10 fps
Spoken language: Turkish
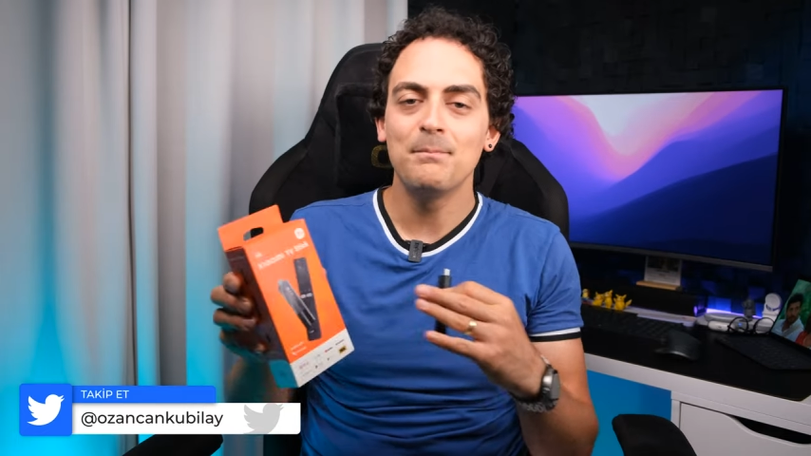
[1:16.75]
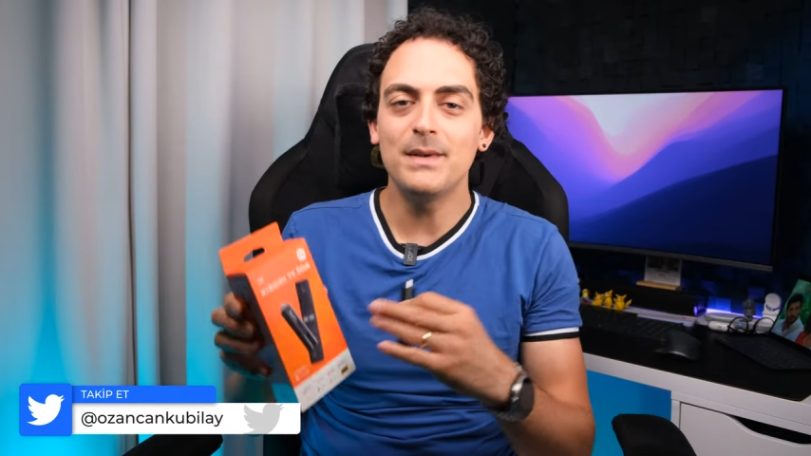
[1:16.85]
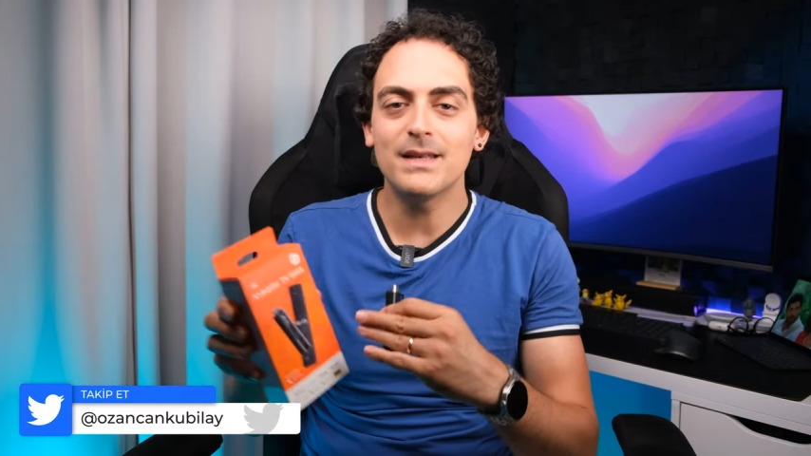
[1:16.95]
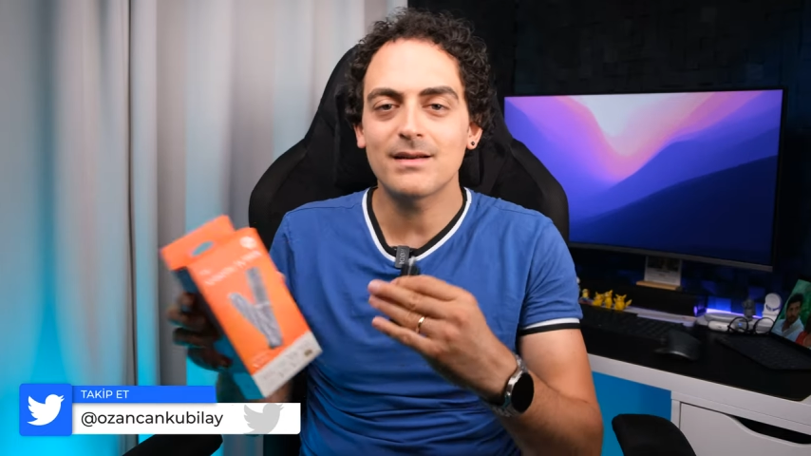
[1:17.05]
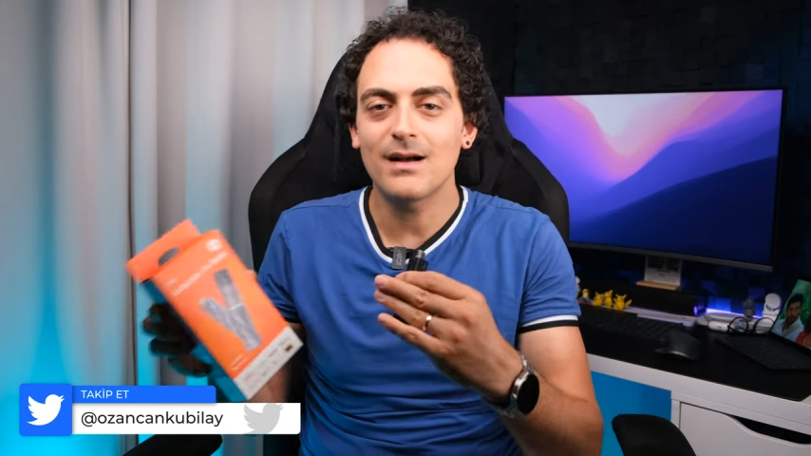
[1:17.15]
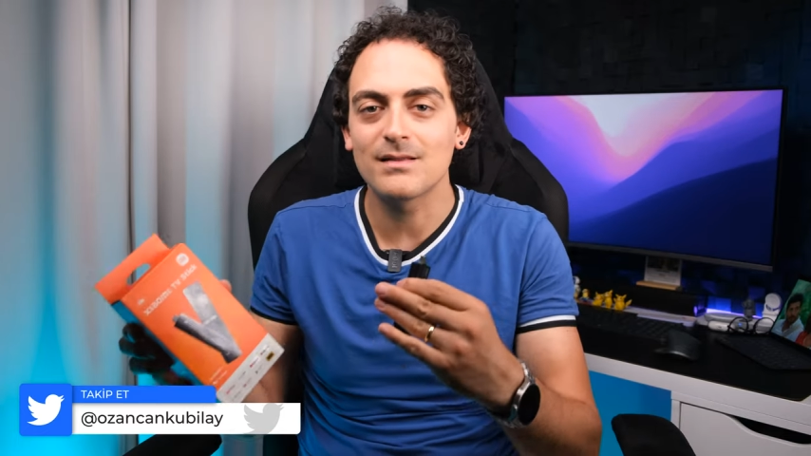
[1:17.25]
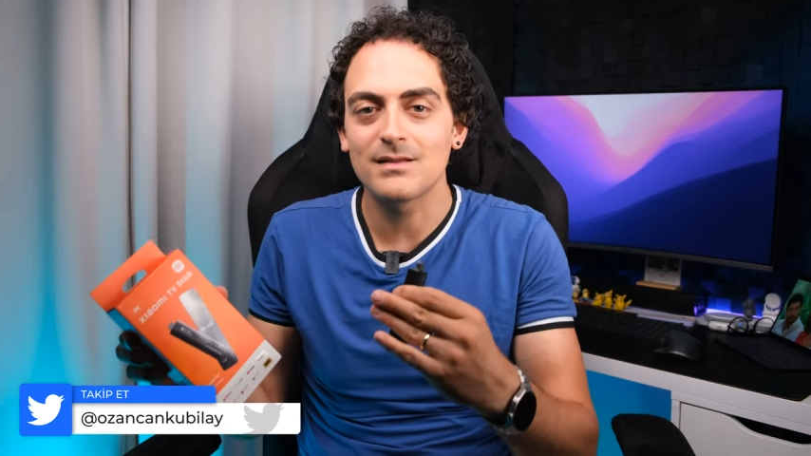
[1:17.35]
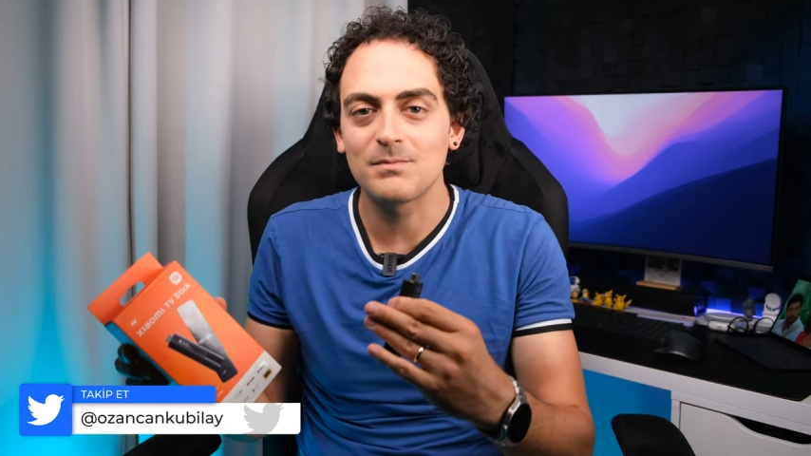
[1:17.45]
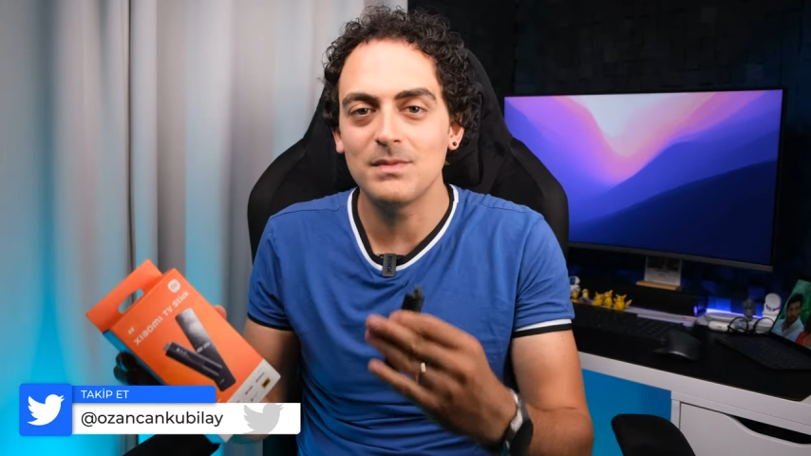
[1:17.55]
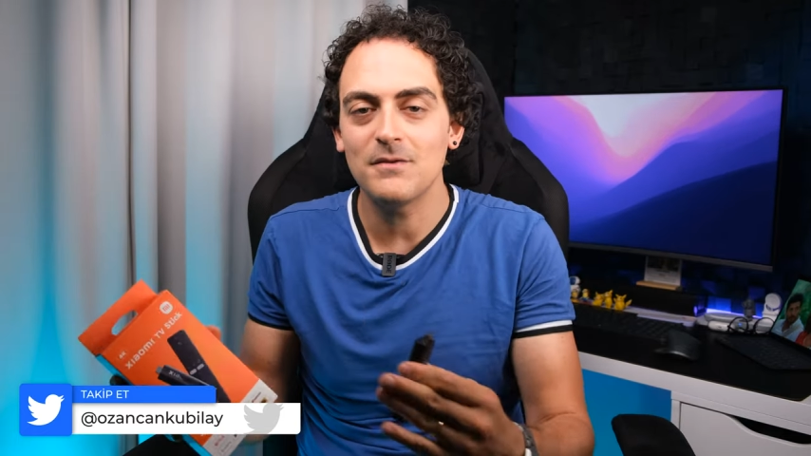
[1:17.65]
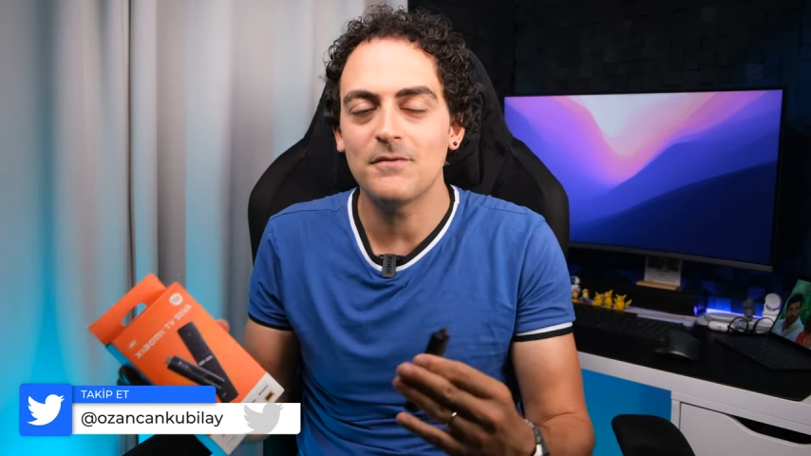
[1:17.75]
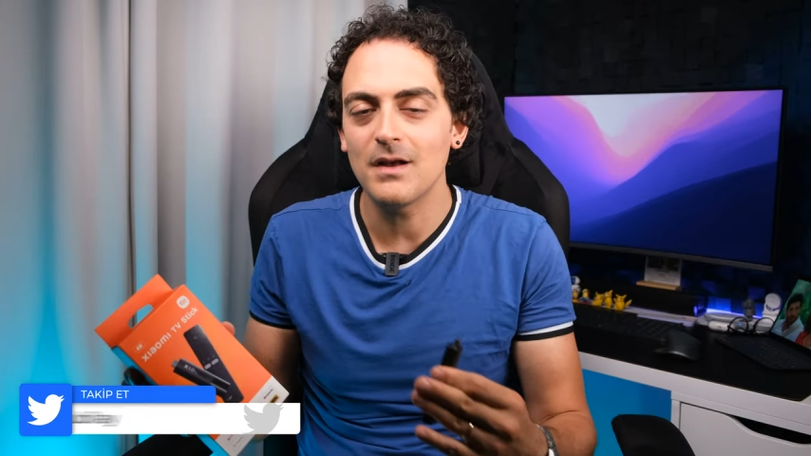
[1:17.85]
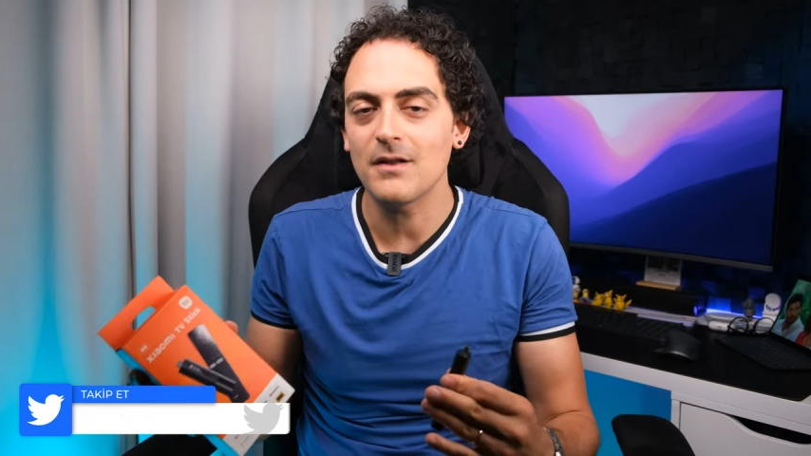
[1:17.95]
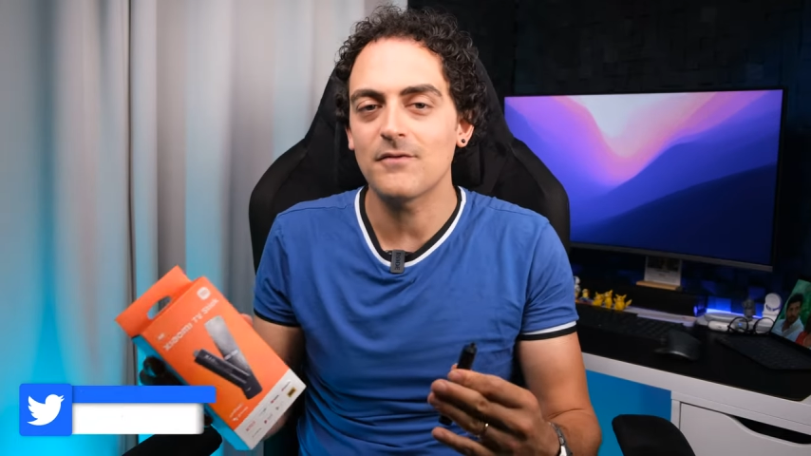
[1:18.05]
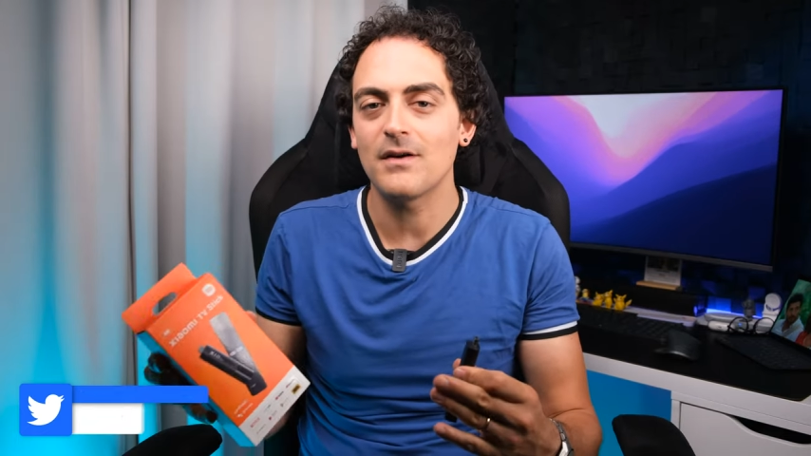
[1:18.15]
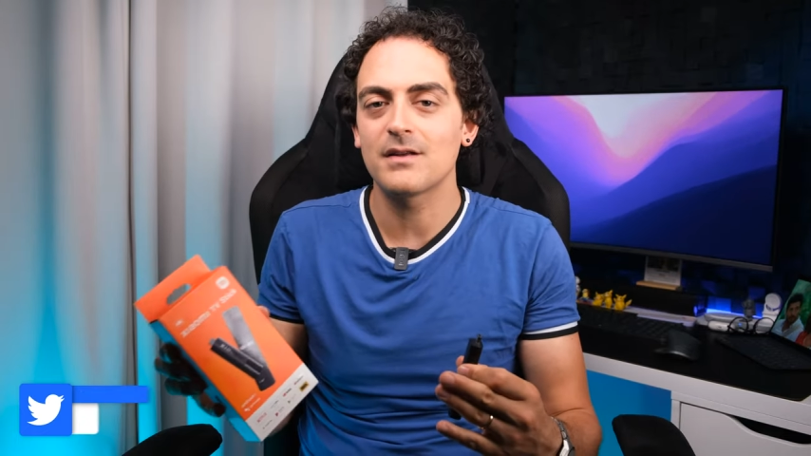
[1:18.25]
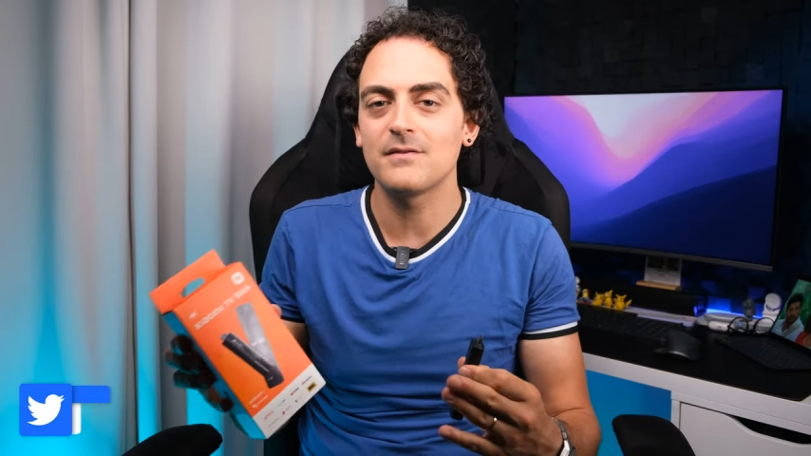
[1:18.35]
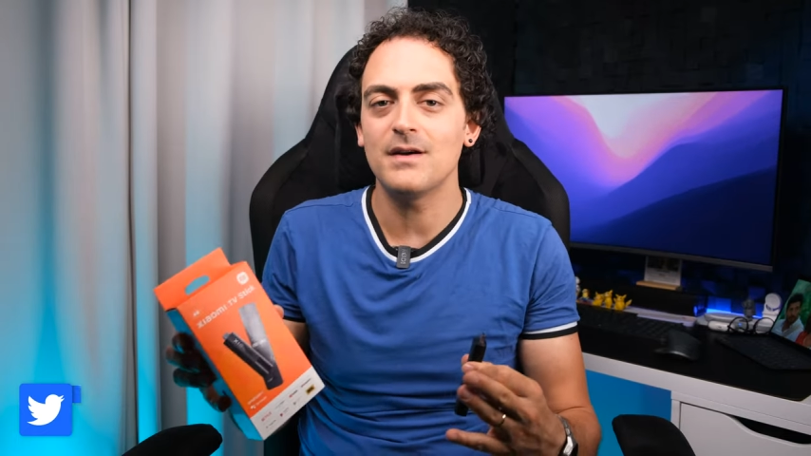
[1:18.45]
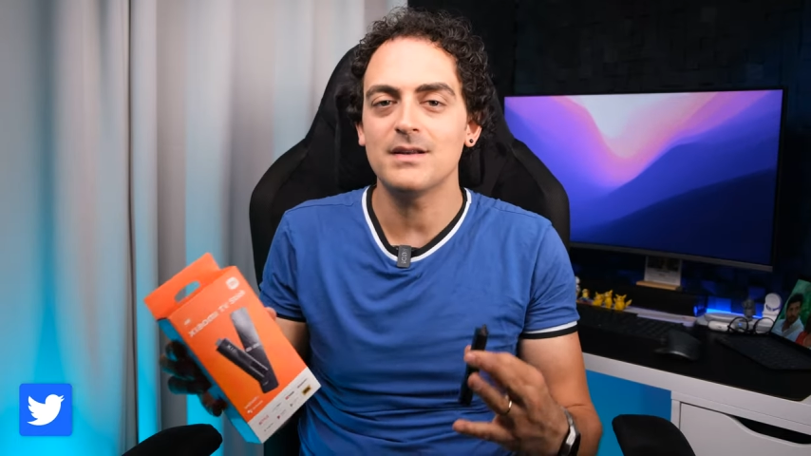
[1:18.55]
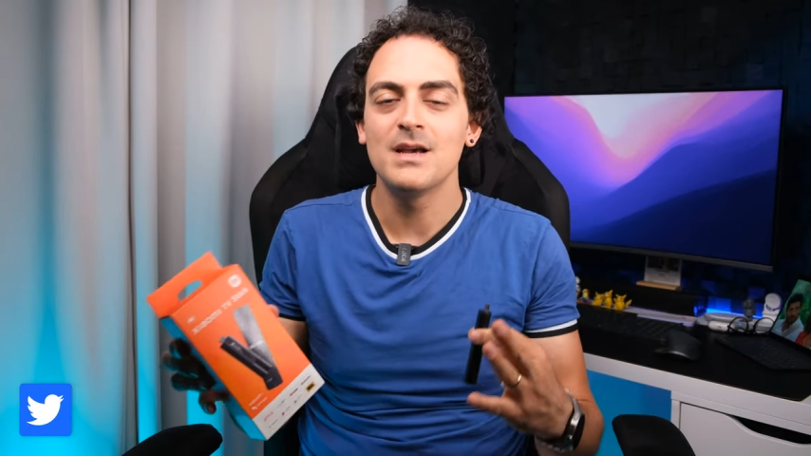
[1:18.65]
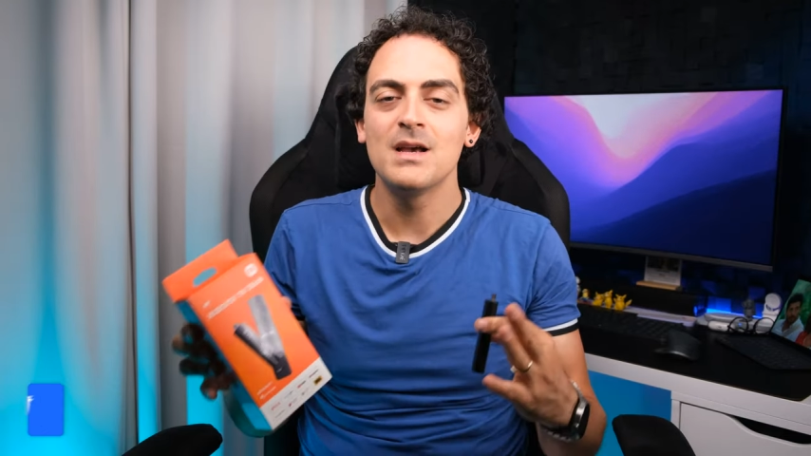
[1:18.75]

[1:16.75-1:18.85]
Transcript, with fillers: bir katlık bir fiyat farkı var.